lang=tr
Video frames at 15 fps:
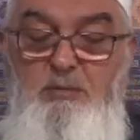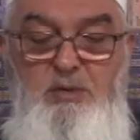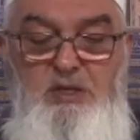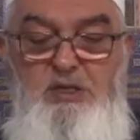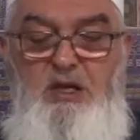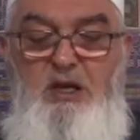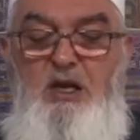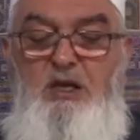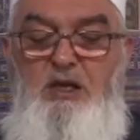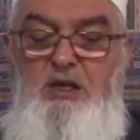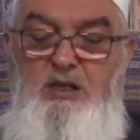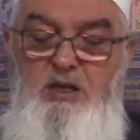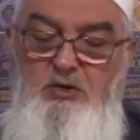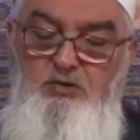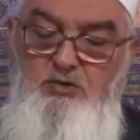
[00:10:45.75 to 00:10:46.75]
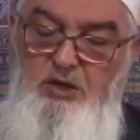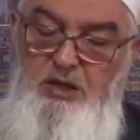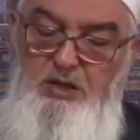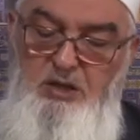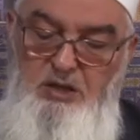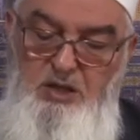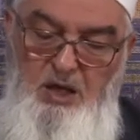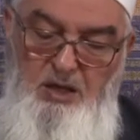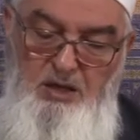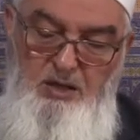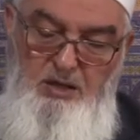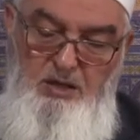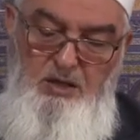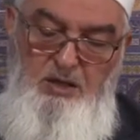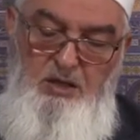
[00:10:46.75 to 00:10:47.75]
Mesela ikinin sünnetinde
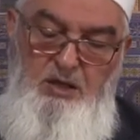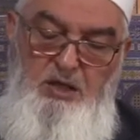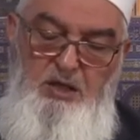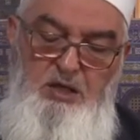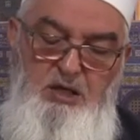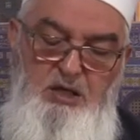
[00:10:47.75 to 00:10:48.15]
ilk